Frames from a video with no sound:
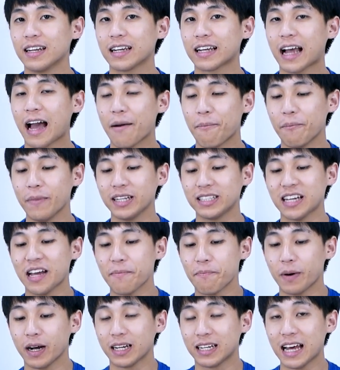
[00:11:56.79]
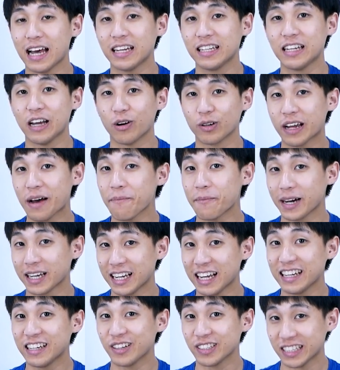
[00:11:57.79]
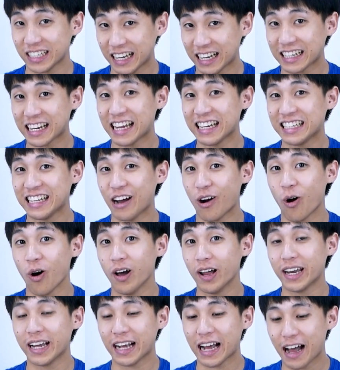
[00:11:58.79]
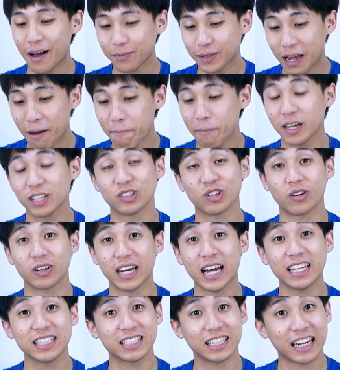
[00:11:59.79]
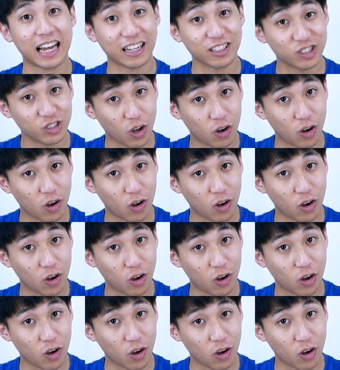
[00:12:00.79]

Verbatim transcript: นะครับไม่ใช่เปิดด้านเดียวถ้าเปิดด้านเดียวจะดังด้านเดียวนะครับถ้าเปิด2ด้านจะดัง